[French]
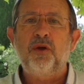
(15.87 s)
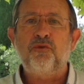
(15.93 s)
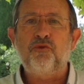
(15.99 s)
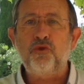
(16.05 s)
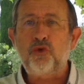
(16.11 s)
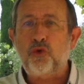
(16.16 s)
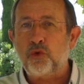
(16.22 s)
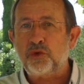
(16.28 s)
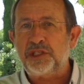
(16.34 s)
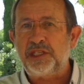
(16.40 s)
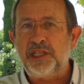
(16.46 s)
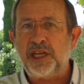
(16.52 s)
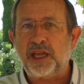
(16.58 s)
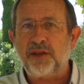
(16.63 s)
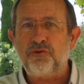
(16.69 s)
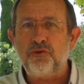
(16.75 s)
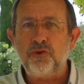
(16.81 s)
vous
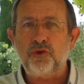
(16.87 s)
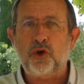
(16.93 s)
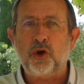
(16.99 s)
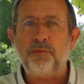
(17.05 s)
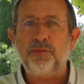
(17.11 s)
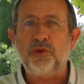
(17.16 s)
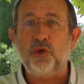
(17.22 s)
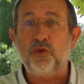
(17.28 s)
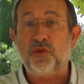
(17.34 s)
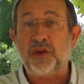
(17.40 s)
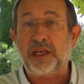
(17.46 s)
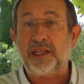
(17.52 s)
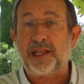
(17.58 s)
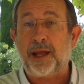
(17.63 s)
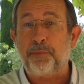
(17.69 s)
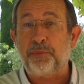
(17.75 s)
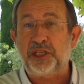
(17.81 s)
considérez-vous comme de
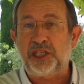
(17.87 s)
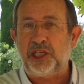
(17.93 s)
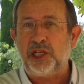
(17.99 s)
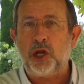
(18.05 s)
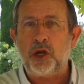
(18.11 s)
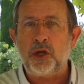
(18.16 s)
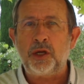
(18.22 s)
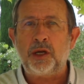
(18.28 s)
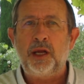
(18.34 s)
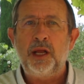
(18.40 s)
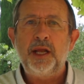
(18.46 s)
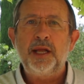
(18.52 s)
véritables killers,